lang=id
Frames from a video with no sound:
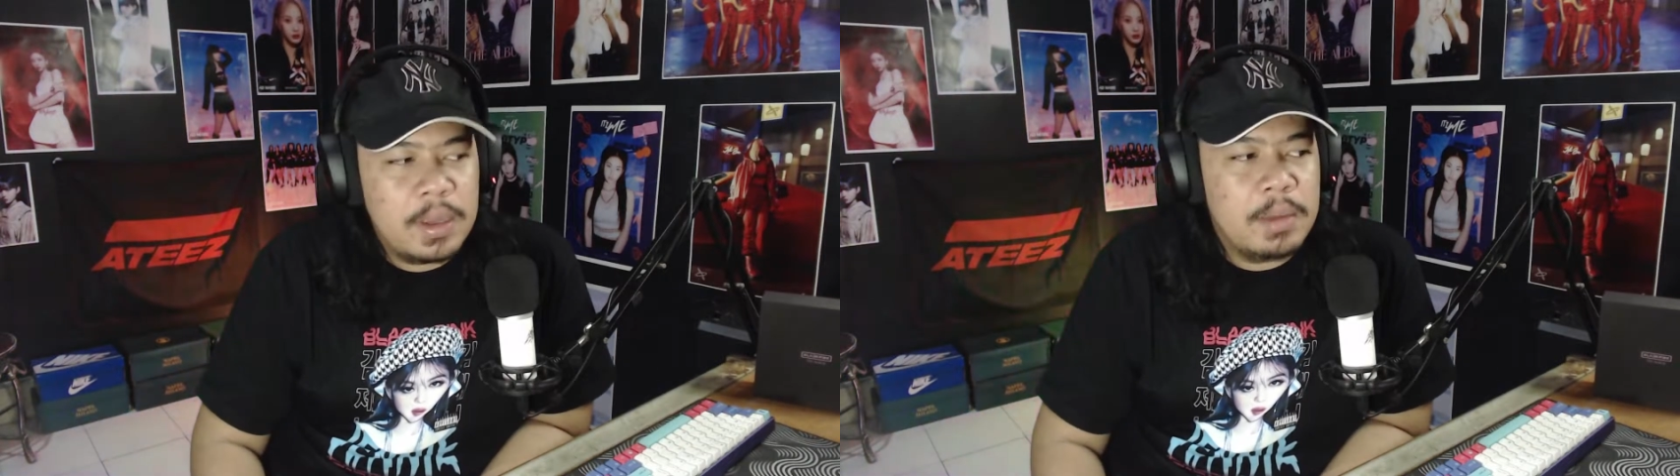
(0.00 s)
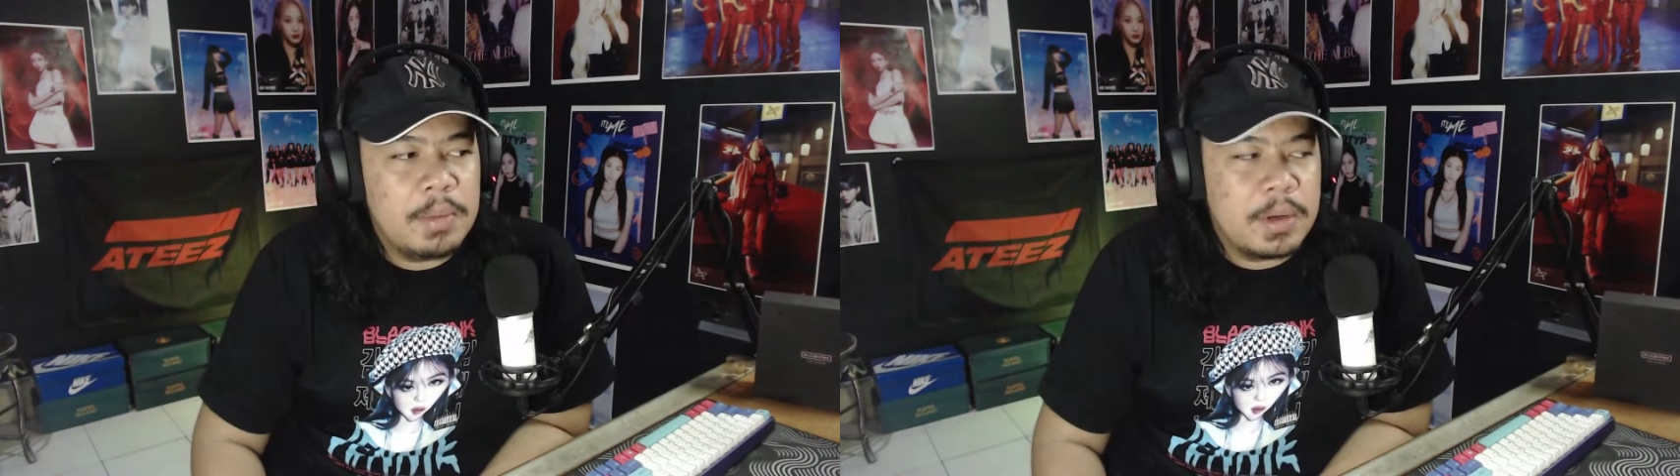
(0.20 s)

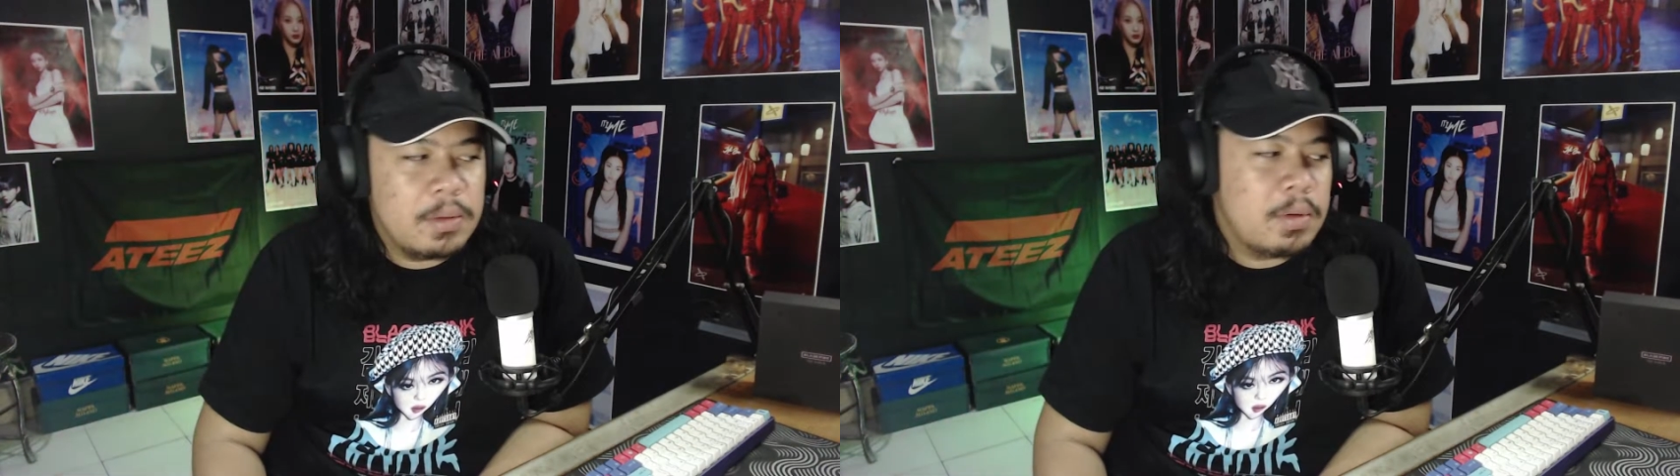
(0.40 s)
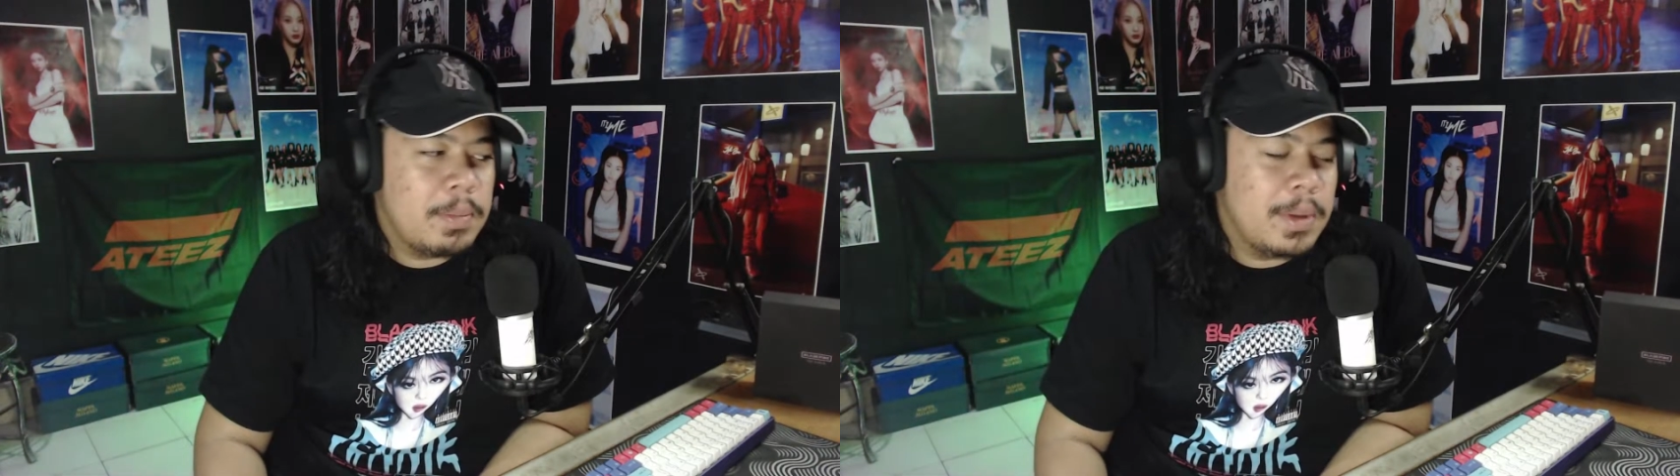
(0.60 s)
berarti untuk
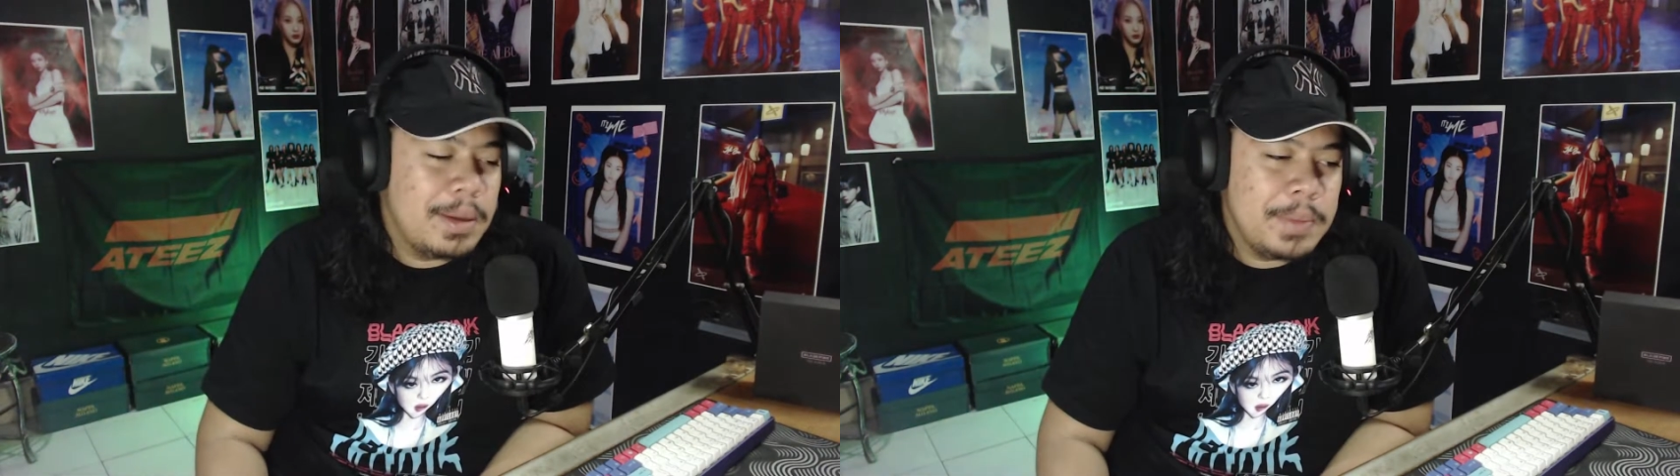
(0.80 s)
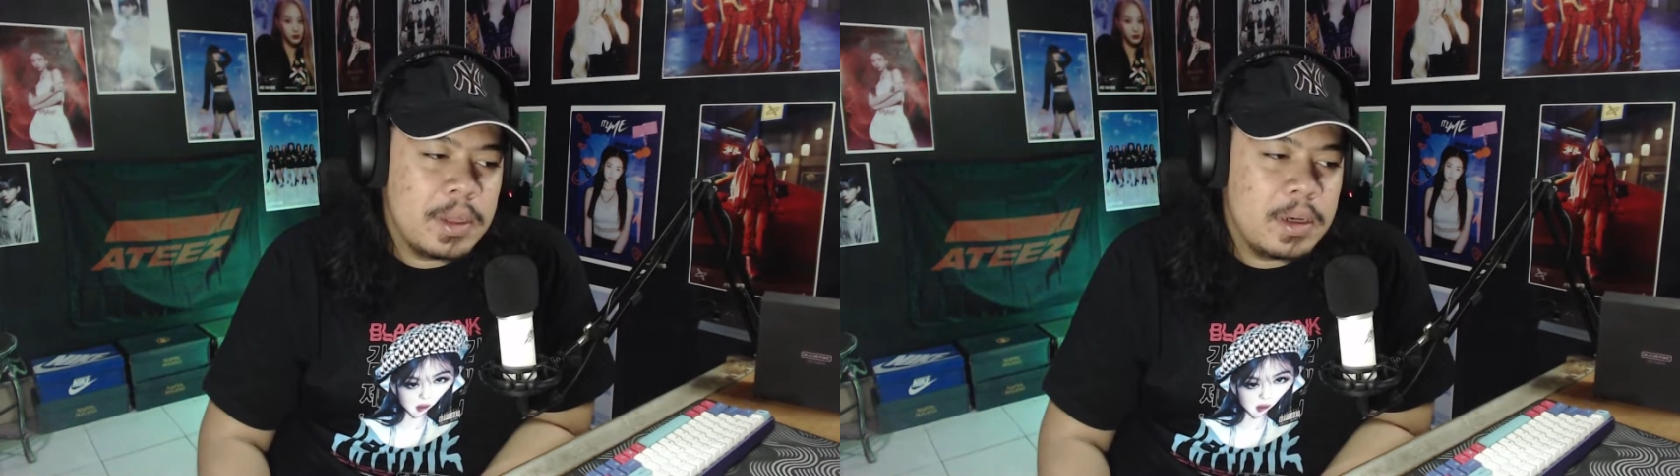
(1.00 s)
bad
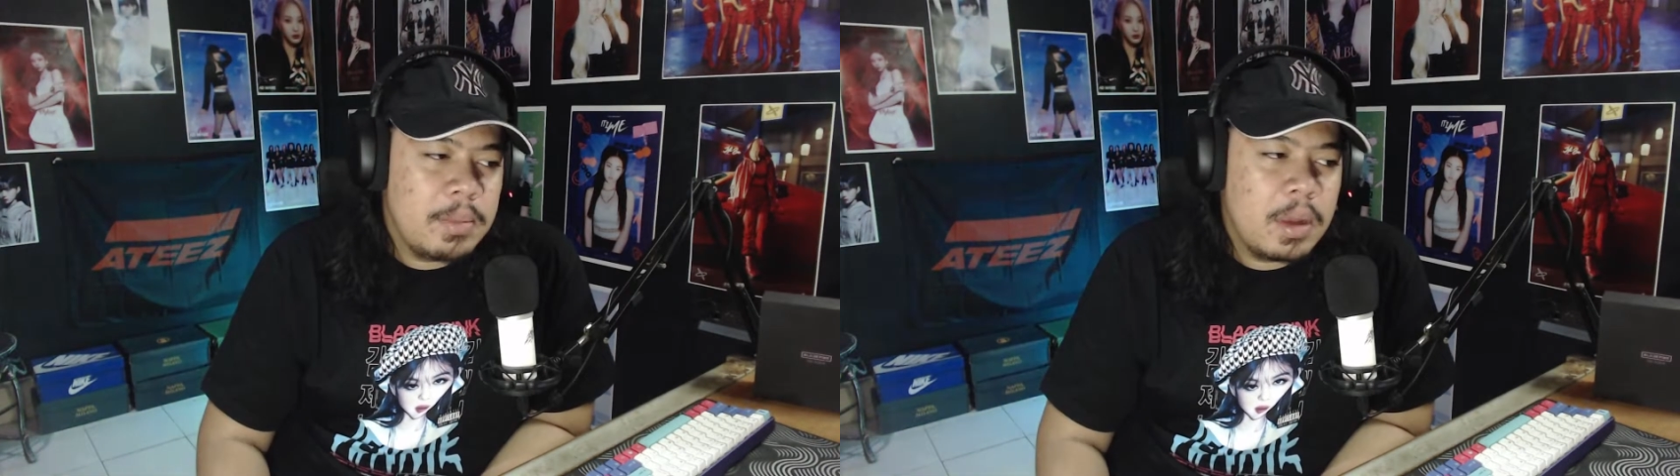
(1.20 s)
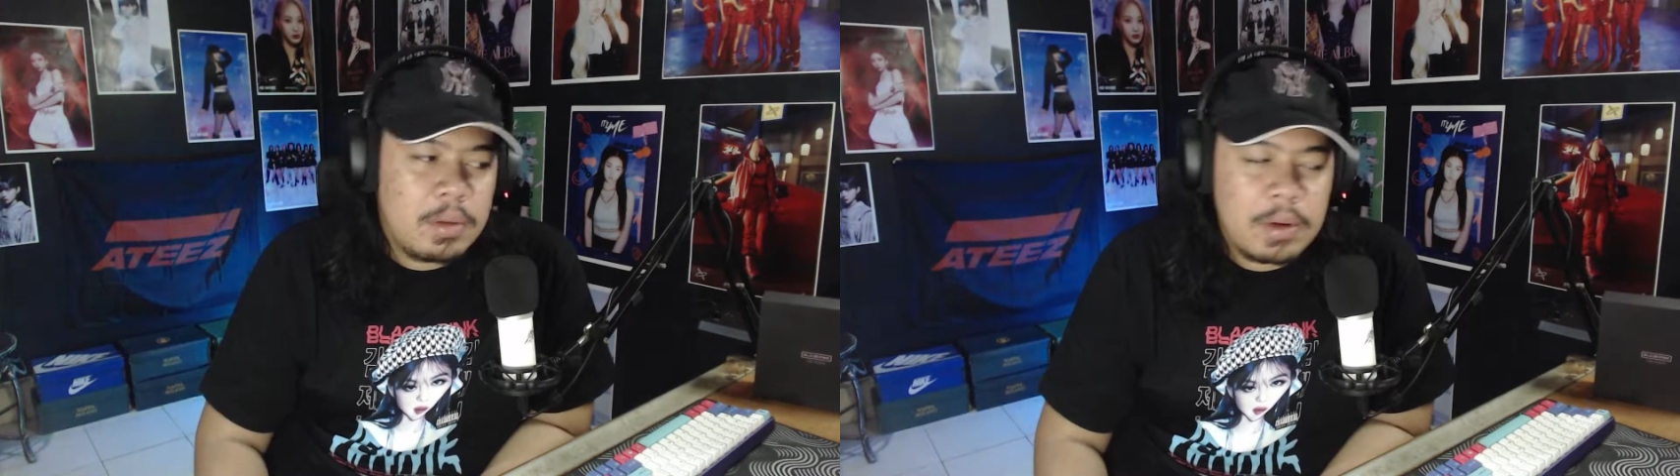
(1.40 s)
habits ini
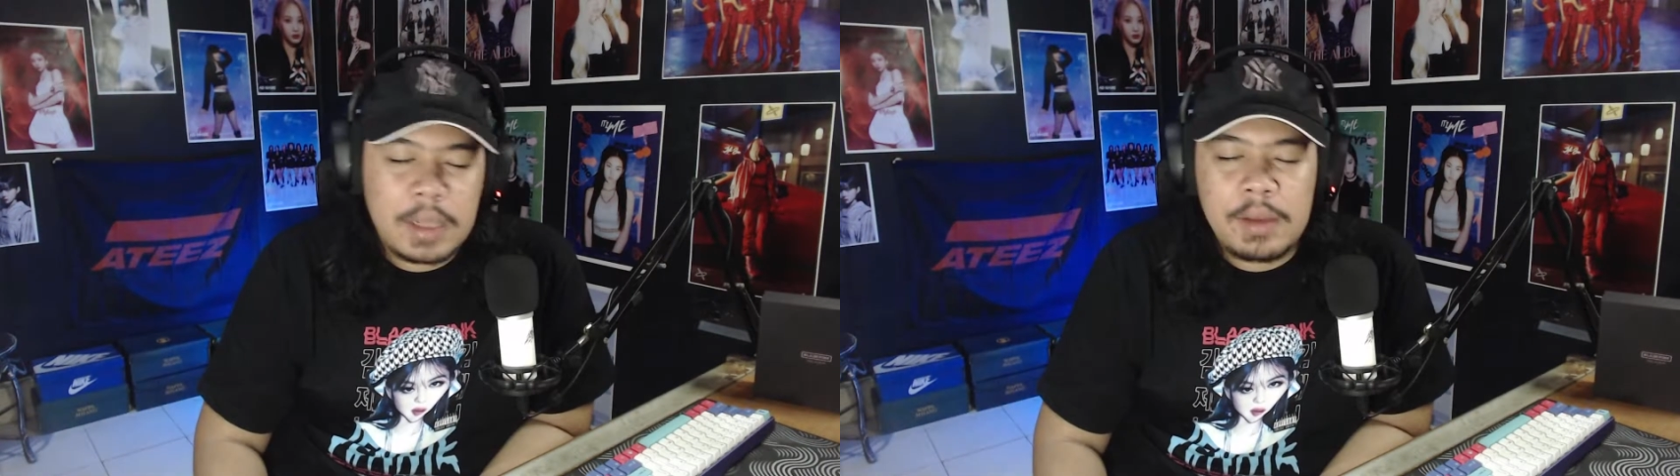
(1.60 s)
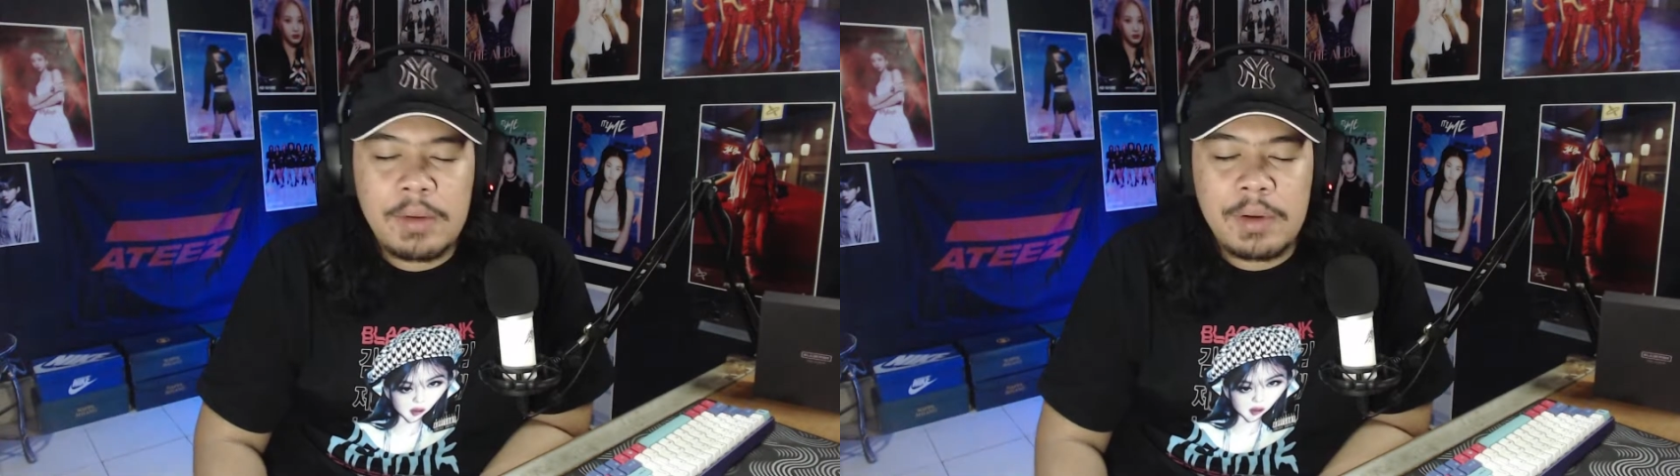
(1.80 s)
masuk ke kategori